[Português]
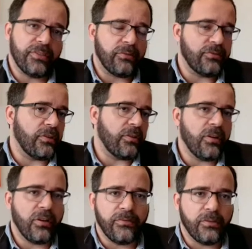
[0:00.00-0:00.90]
durante o século
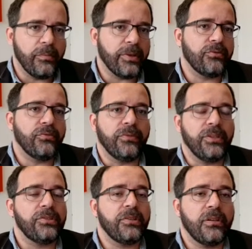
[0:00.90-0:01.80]
XIX, começo
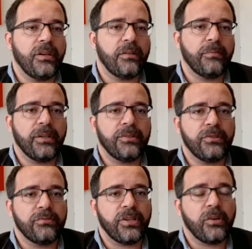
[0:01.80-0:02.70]
do XX. Era uma
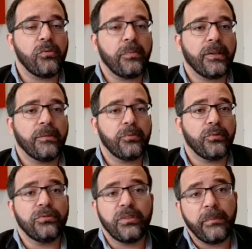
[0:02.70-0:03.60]
região já ocupada
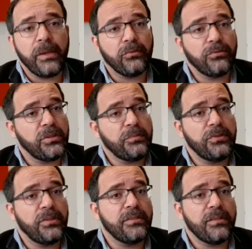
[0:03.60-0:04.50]
por outro, também outro
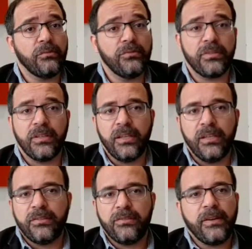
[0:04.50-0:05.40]
tipo de transeuntes
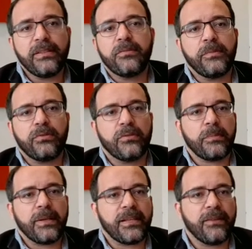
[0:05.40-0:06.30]
Diversas
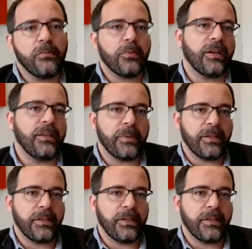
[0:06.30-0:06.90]
pessoas passavam por